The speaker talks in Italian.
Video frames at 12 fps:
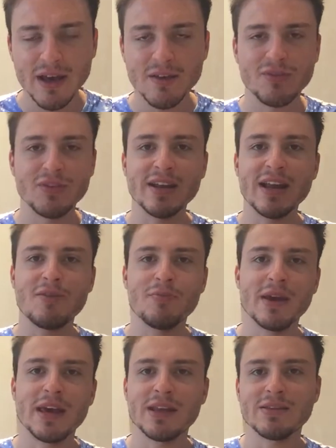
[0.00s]

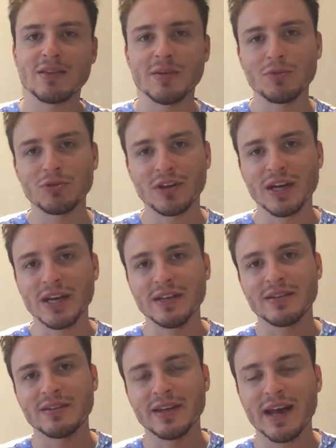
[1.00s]
finalmente
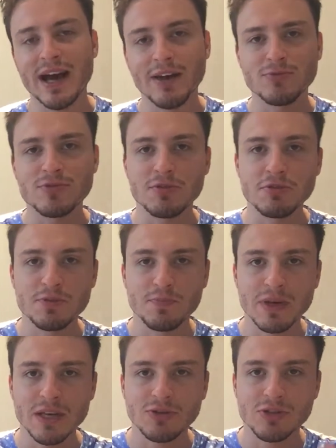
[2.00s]
potrete tirare un
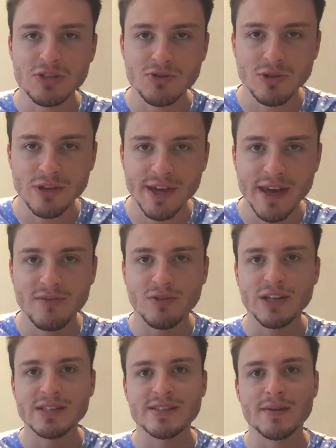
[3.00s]
sospiro di sollievo
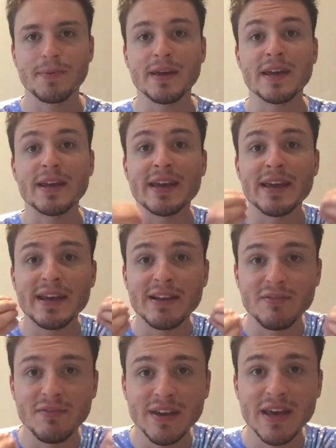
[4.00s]
nel sapere che
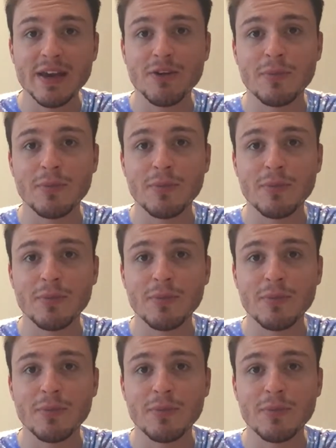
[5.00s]
il vero